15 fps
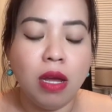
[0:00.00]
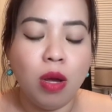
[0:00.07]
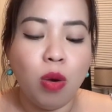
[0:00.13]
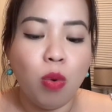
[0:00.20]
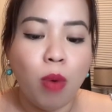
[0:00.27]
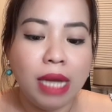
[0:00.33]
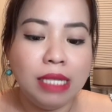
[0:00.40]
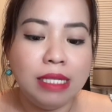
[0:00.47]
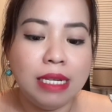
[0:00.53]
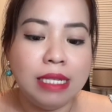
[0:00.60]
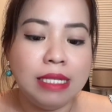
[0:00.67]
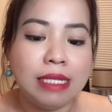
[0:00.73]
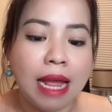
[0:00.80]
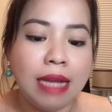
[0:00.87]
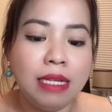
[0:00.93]
Quá
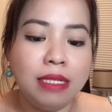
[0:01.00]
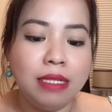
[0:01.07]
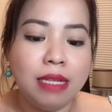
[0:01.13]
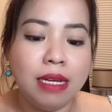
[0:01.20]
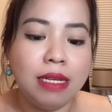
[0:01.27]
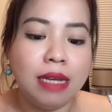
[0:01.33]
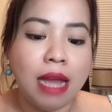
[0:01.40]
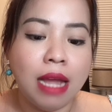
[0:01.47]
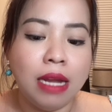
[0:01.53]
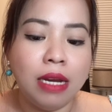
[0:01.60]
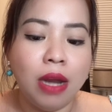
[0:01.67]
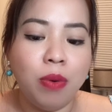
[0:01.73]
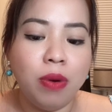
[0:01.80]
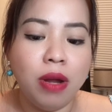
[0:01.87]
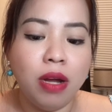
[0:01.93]
trình tái sinh đầy
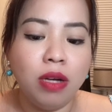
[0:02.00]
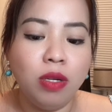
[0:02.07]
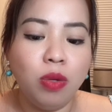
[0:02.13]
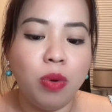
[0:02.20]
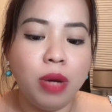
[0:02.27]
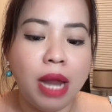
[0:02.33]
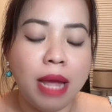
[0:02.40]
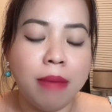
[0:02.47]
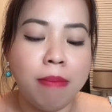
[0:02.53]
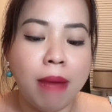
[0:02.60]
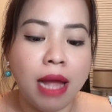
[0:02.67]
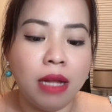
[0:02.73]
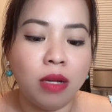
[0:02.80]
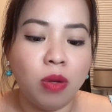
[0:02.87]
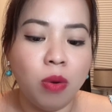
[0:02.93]
đau đớn của đại
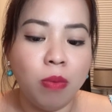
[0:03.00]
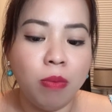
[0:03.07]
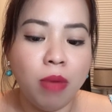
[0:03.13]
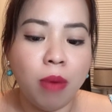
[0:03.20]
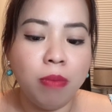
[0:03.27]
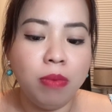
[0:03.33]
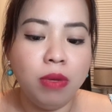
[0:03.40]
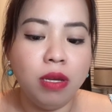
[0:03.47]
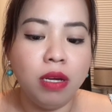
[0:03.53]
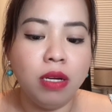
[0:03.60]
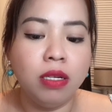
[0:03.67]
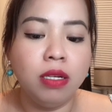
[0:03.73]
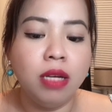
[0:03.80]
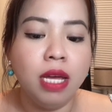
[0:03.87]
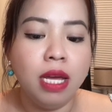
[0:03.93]
bàng cũng giống
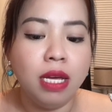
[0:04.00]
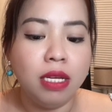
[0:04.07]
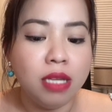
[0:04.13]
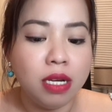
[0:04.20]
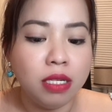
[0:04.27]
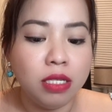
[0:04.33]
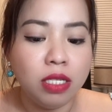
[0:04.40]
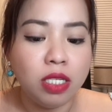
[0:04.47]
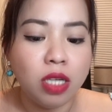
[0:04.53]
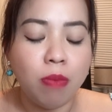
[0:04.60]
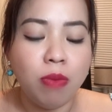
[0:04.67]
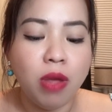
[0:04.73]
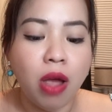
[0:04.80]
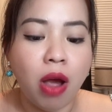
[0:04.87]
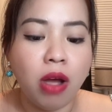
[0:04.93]
như những
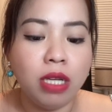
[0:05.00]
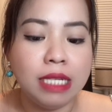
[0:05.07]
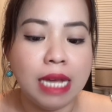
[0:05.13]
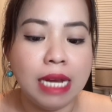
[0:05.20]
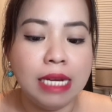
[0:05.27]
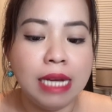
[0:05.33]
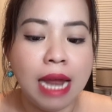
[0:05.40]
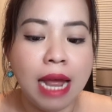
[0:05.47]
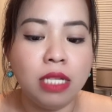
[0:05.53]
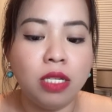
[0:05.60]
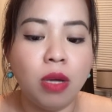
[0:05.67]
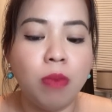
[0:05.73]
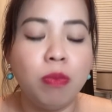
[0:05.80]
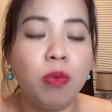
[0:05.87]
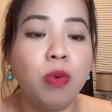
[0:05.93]
sóng gió xảy ra
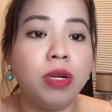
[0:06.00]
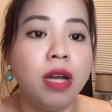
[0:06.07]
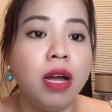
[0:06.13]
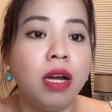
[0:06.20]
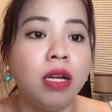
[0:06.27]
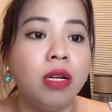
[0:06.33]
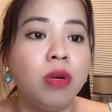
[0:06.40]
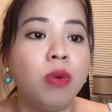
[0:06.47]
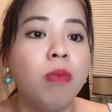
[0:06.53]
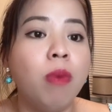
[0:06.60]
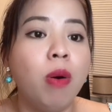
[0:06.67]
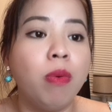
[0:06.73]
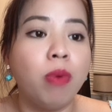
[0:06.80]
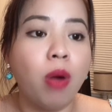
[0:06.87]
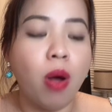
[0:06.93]
trong cuộc đời của
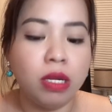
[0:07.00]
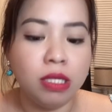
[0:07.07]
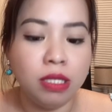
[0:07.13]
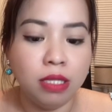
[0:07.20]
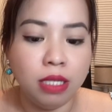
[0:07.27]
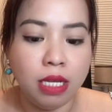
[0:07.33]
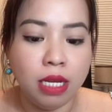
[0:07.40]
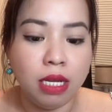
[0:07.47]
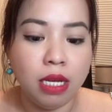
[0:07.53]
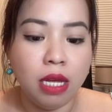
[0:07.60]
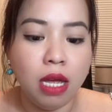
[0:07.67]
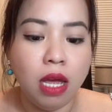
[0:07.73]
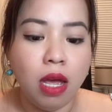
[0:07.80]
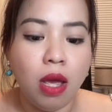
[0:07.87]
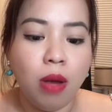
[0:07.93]
một con người
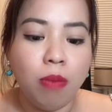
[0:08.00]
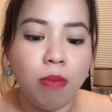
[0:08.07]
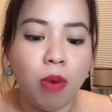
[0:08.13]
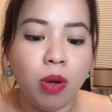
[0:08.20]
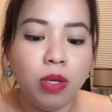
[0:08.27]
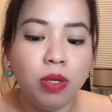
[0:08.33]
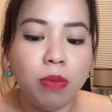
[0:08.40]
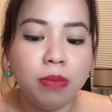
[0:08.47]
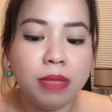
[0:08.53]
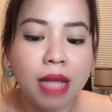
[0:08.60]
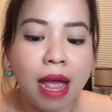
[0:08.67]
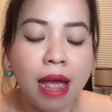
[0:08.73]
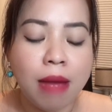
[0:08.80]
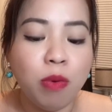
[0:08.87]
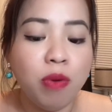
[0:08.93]
mỗi chúng
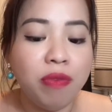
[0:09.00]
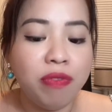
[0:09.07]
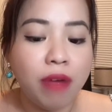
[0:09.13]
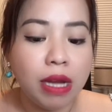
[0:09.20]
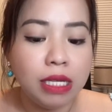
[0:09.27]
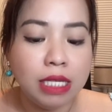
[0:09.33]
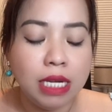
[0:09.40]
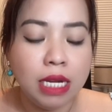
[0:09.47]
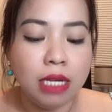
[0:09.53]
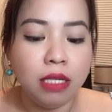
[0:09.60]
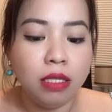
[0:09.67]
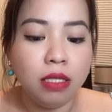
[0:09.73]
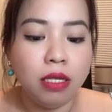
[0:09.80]
ta muốn phát triển